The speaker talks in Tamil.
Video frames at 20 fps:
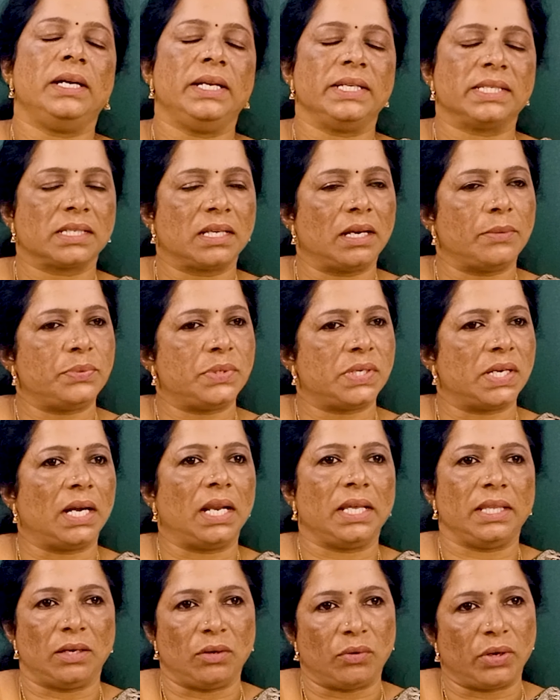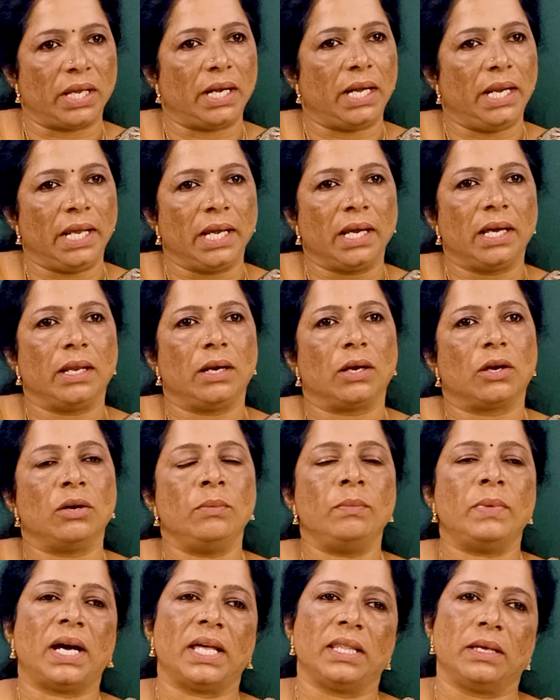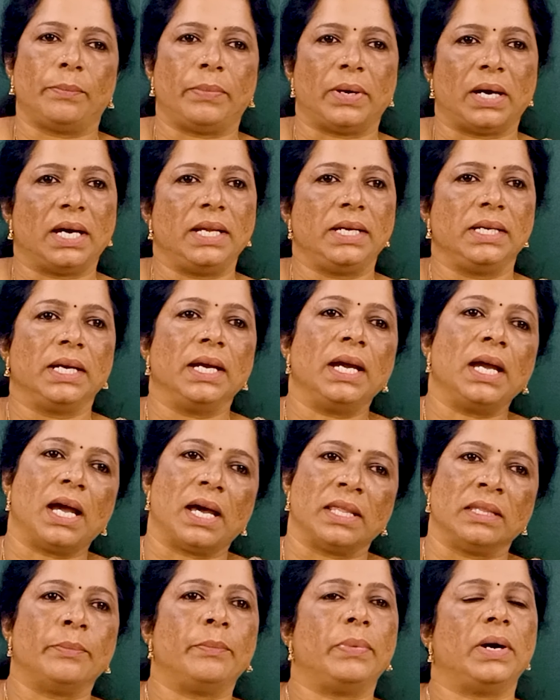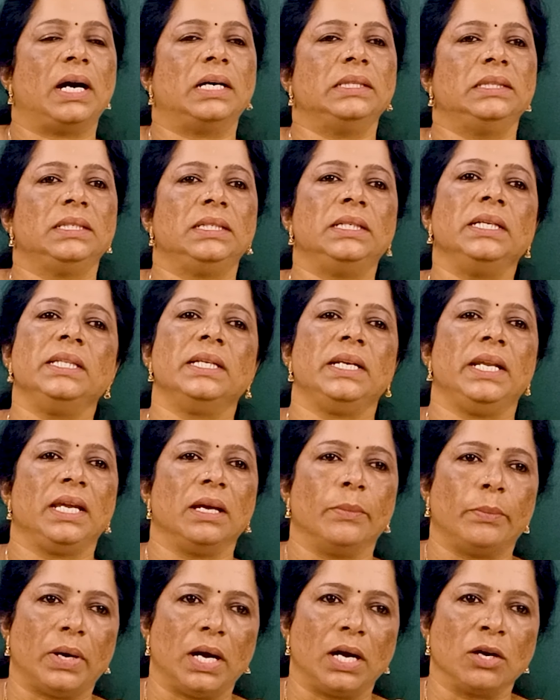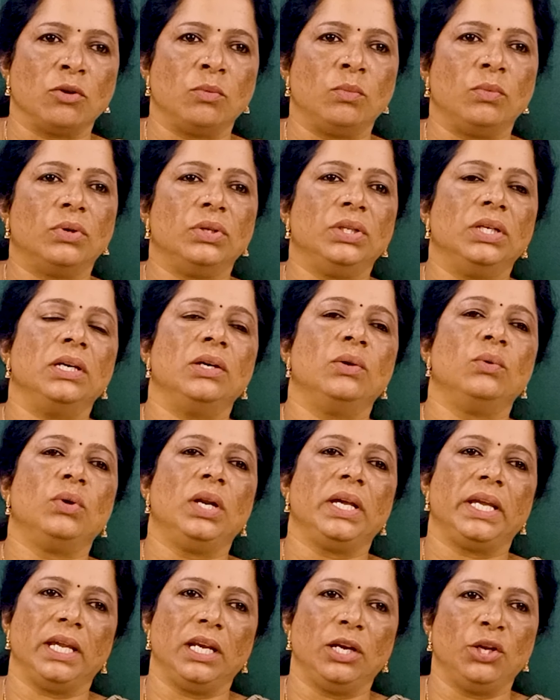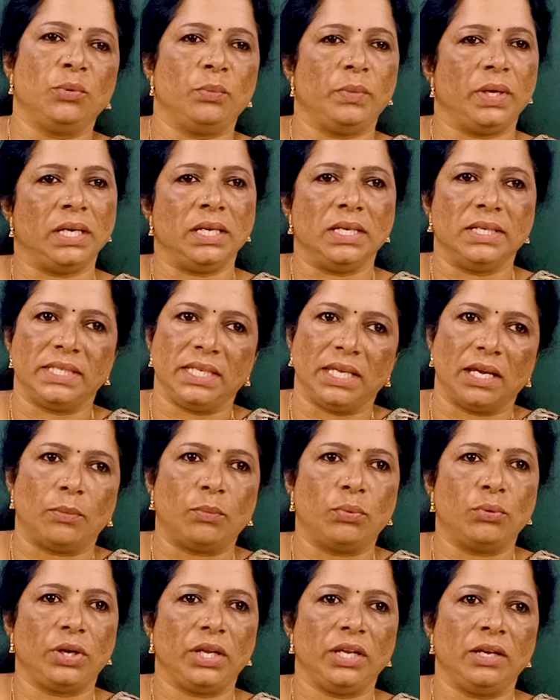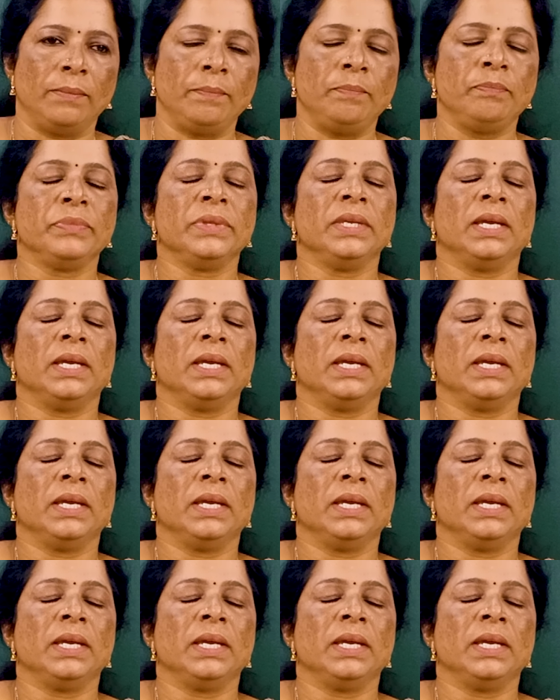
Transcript: டிஸ்கிரிப்ஷனில் இதனுடைய லிங்க் இருக்கும் அதை பாருங்கள் அதை பார்த்துட்டு இதை நீங்கள் பார்க்கும்போது உங்களுக்கு இன்னுமே ஈஸியாக புரியும்